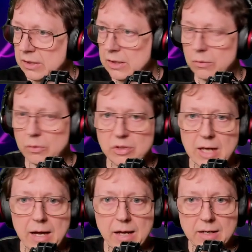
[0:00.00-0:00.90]
Und
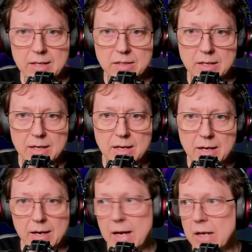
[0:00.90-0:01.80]
da lädt
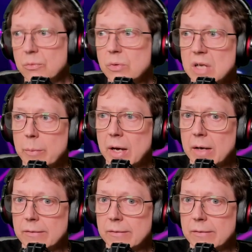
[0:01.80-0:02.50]
er ein wunderbares